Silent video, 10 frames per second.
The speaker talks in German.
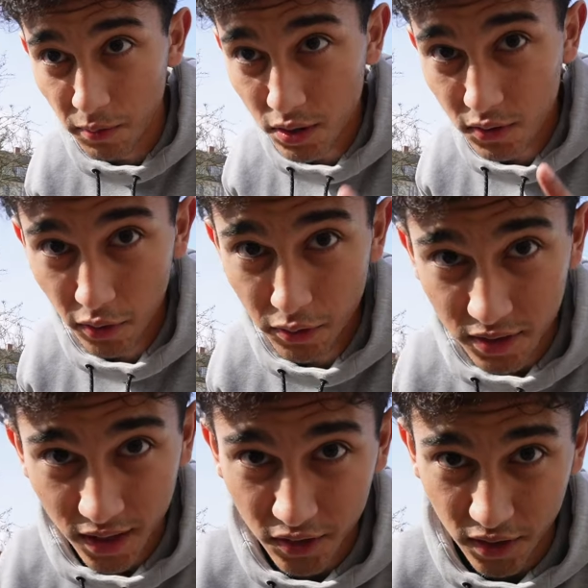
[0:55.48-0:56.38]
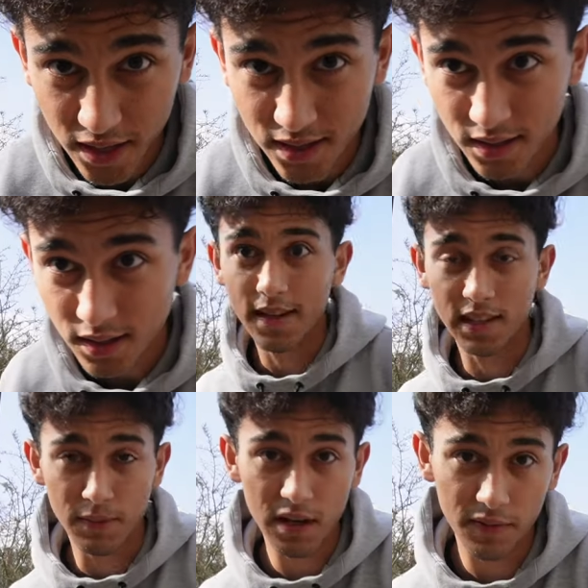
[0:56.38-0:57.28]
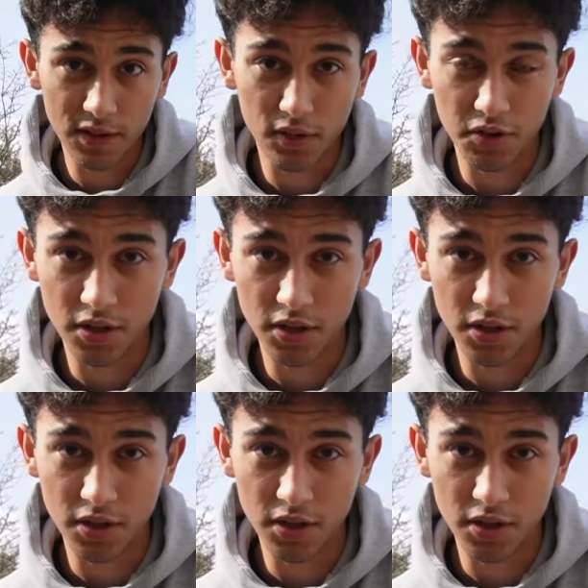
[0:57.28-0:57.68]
Jungs, wir wollen uns ja nicht verletzen. Deshalb machen wir das auf